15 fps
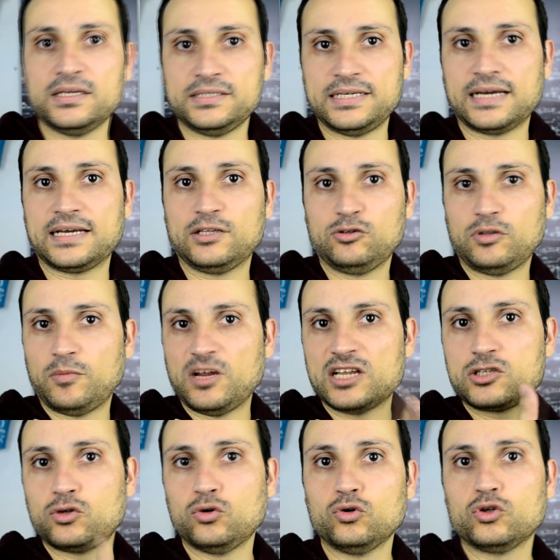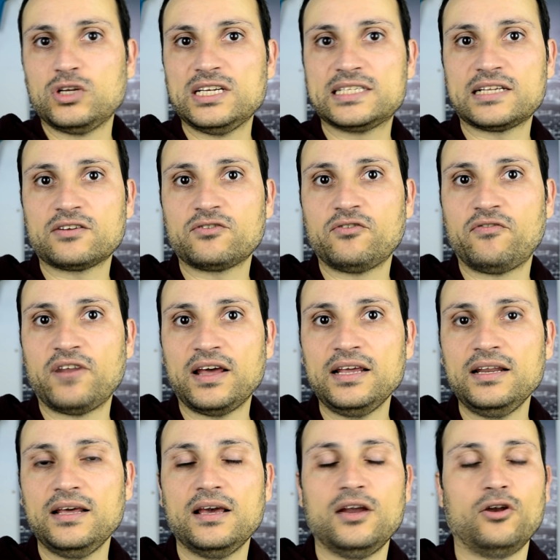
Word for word: ya que tú te pones tus listas offline,